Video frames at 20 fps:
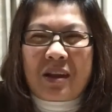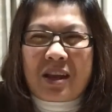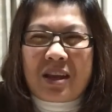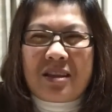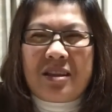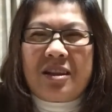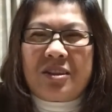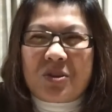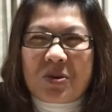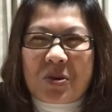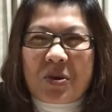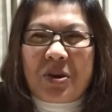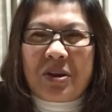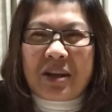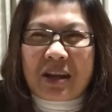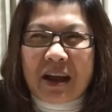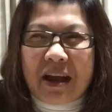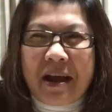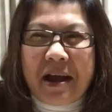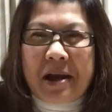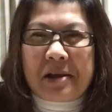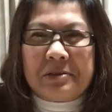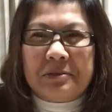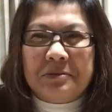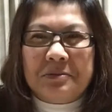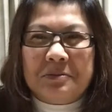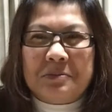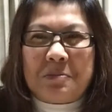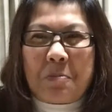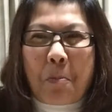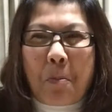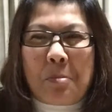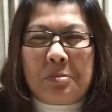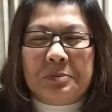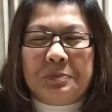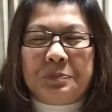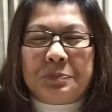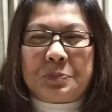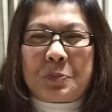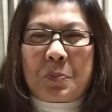คิดถึงทุกคนนะคะ
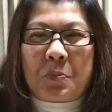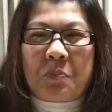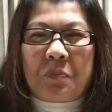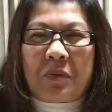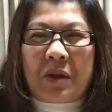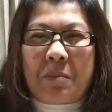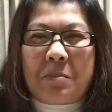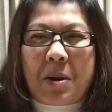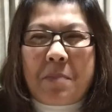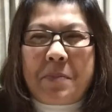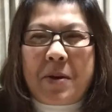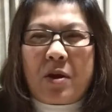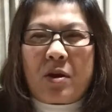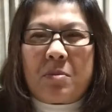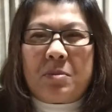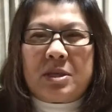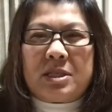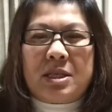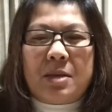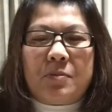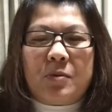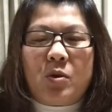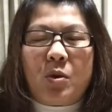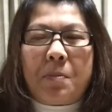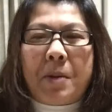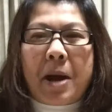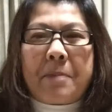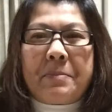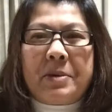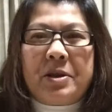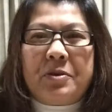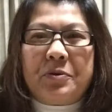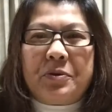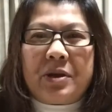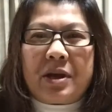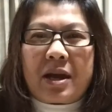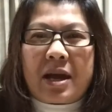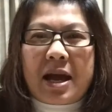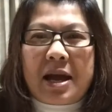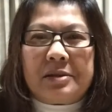ป้าแป๋วก็มาชิมลูกพับมาดู
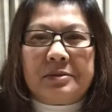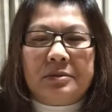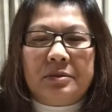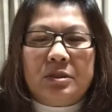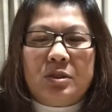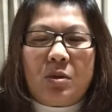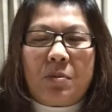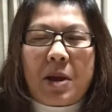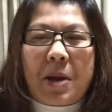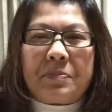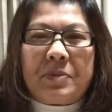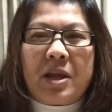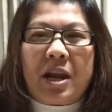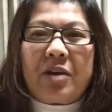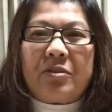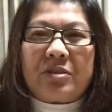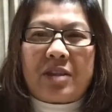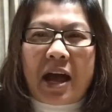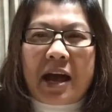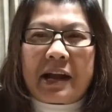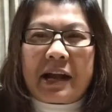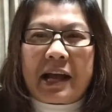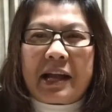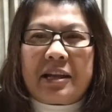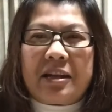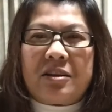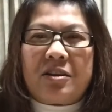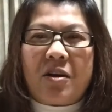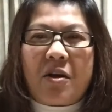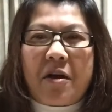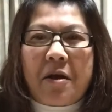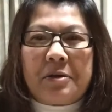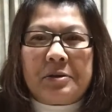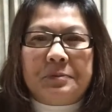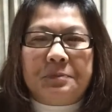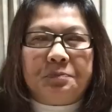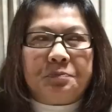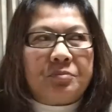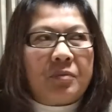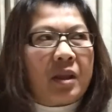นะคะลูกพับที่เราตากกันนะเนาะ
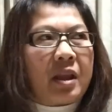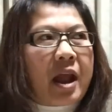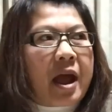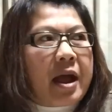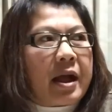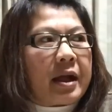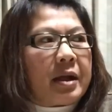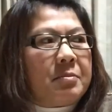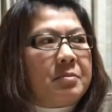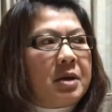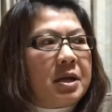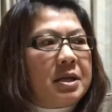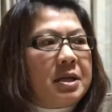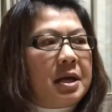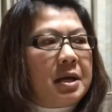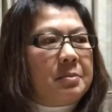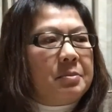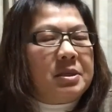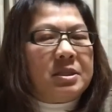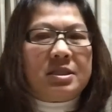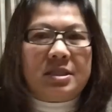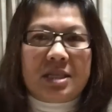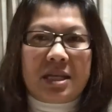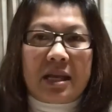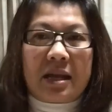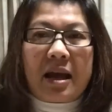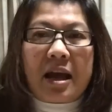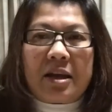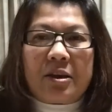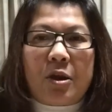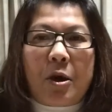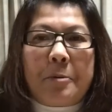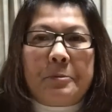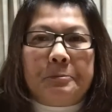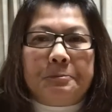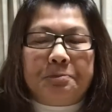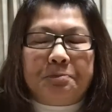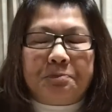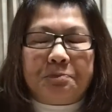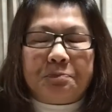ตากกันเมื่อเดือนพฤศจิกาเนาะ
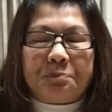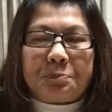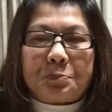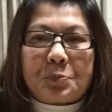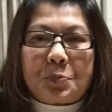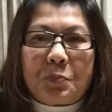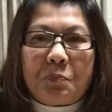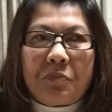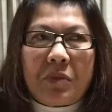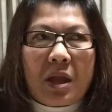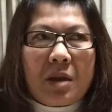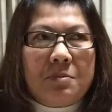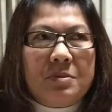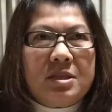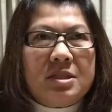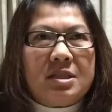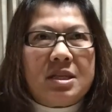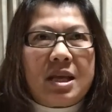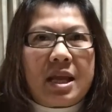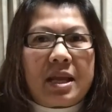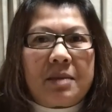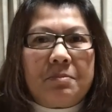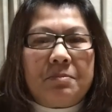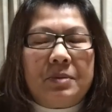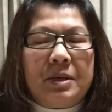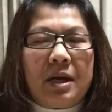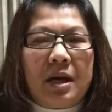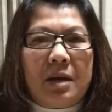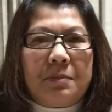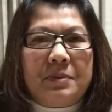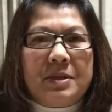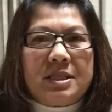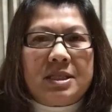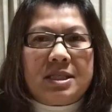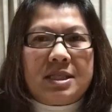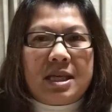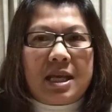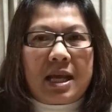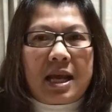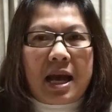พฤศจิเอ่อพฤศ
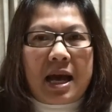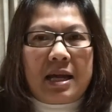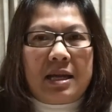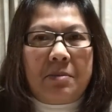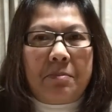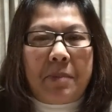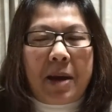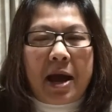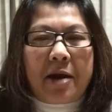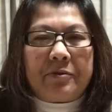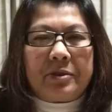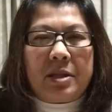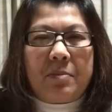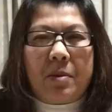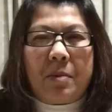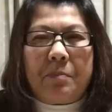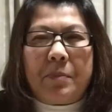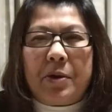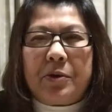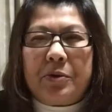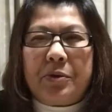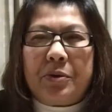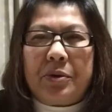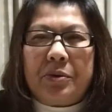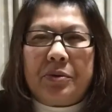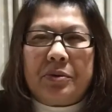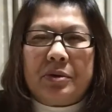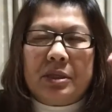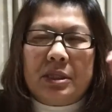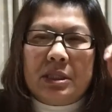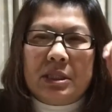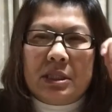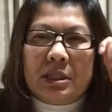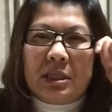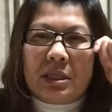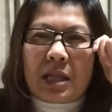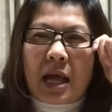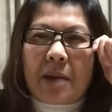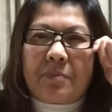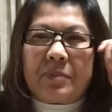จิกาหรือเปล่าที่ป้าแป๋วลง
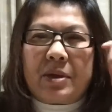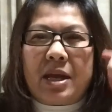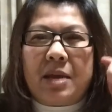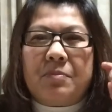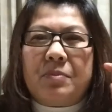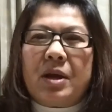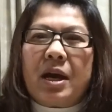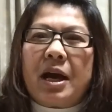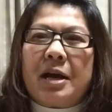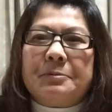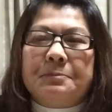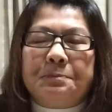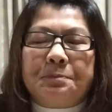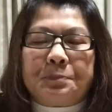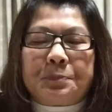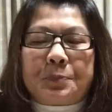ทำคลิปนะคะ